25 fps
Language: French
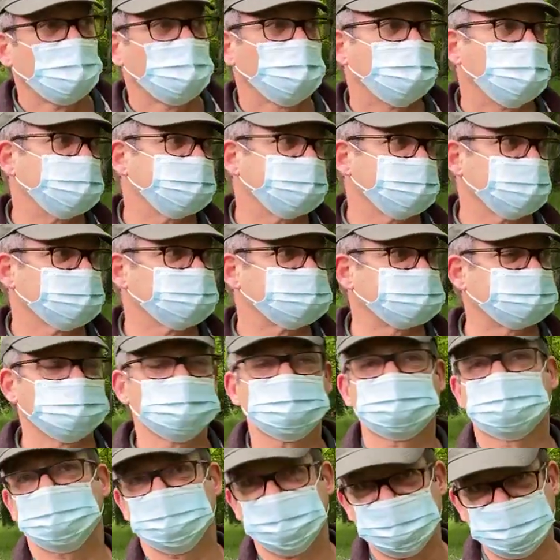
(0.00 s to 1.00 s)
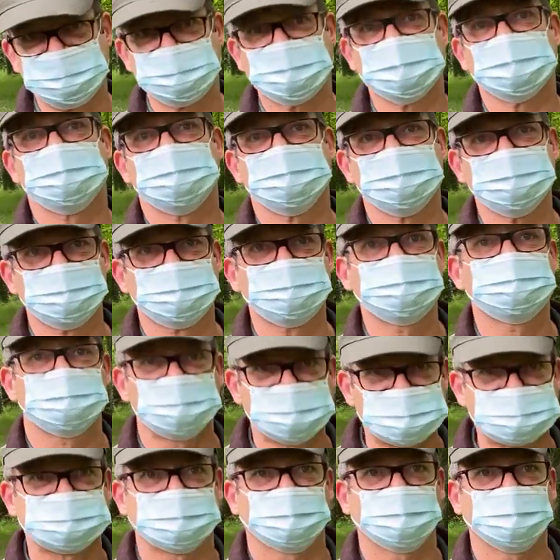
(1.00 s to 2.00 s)
Maintenant ça vaut le coup d'y jeter un œil tous
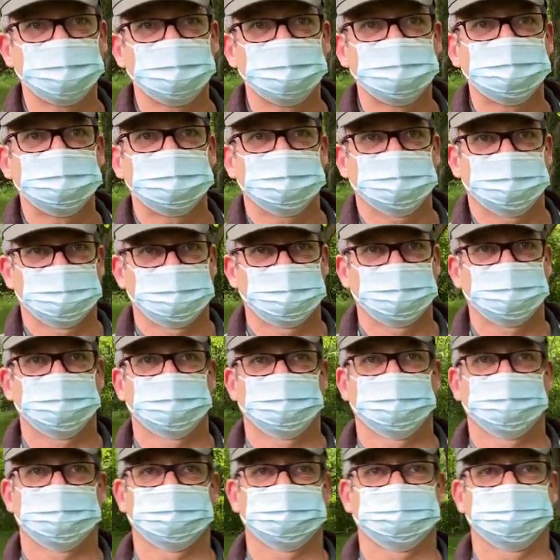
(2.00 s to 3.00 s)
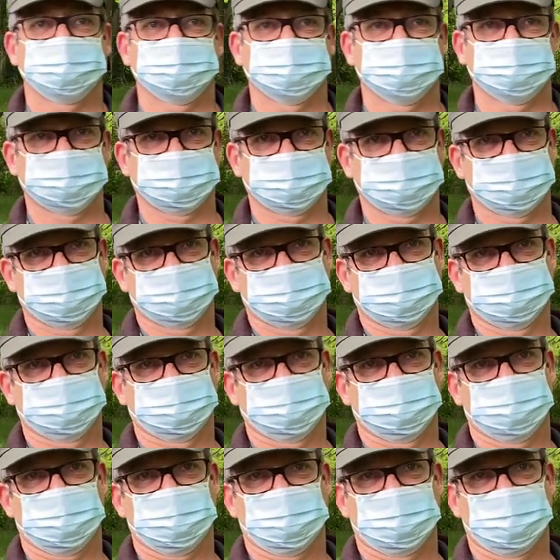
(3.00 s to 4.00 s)
les ans. Est-ce qu'il y a une période spécifique
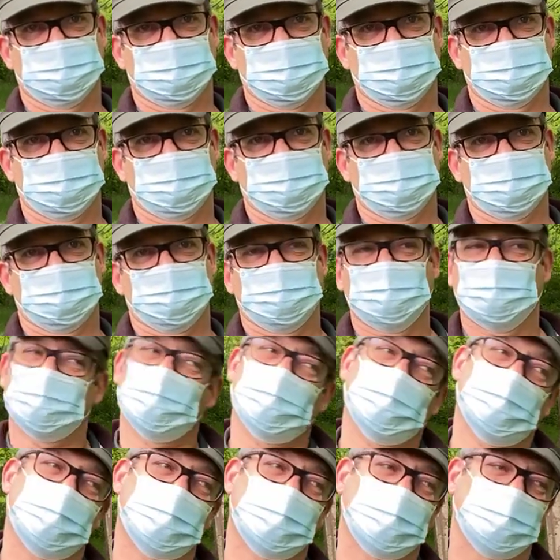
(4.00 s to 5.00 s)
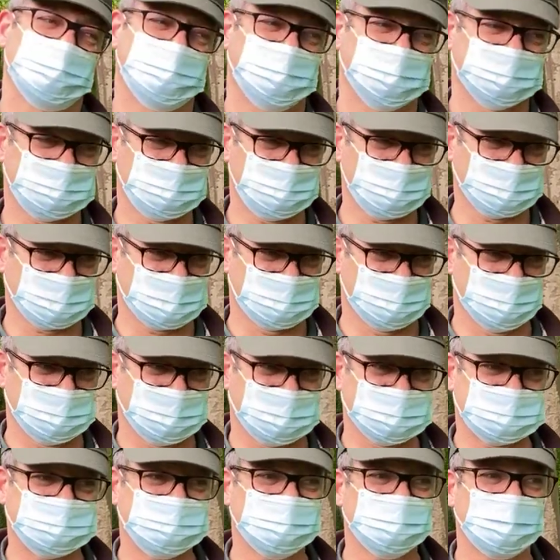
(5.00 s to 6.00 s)
pour le nettoyage Oh bien sûr, très bonne
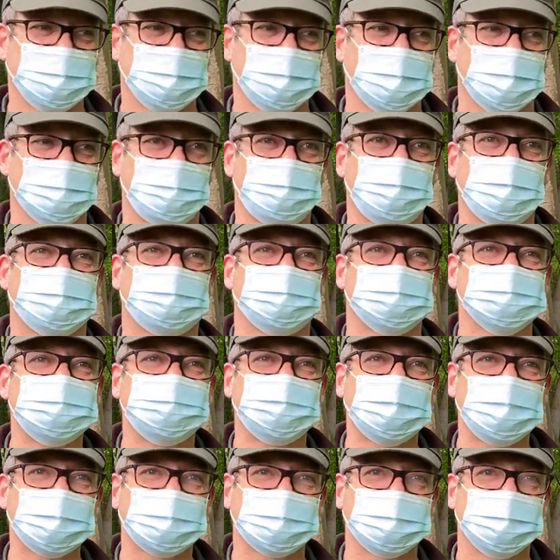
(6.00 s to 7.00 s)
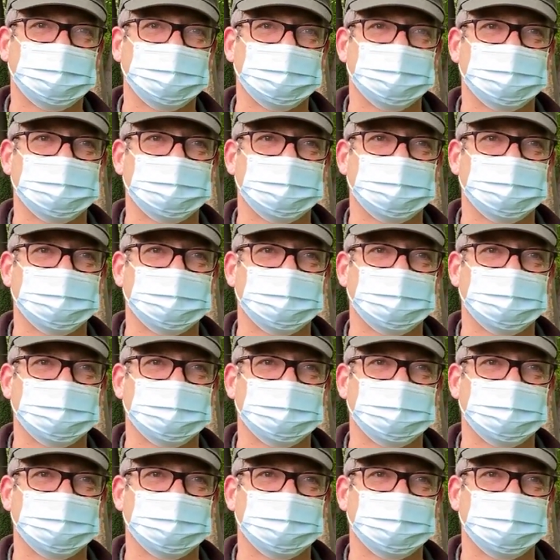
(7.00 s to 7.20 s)
question. Un peu avant l'hiver.